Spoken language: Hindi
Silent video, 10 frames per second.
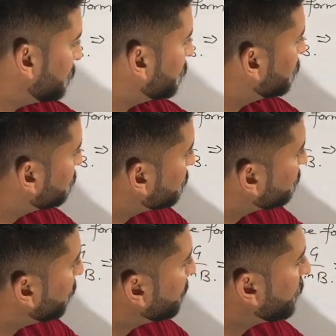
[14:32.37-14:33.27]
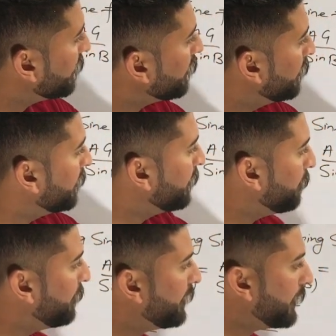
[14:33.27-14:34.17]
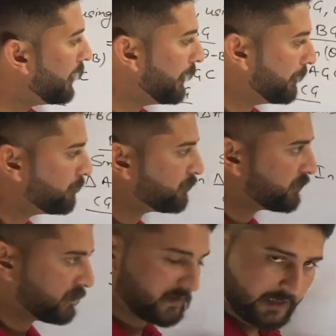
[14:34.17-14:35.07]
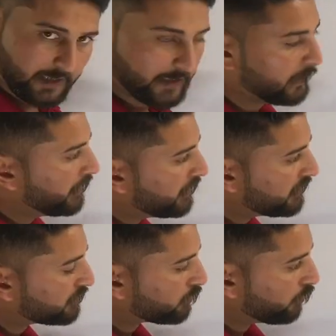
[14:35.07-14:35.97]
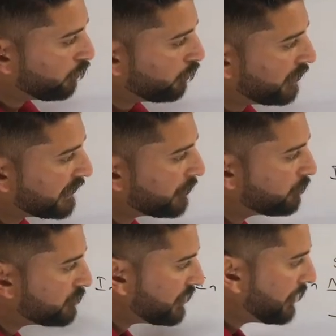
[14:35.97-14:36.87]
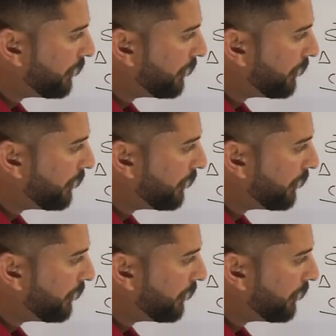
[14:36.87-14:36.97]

जी इसके सामने एंगल बीटा है ठीक है इसको लेकिन मुझे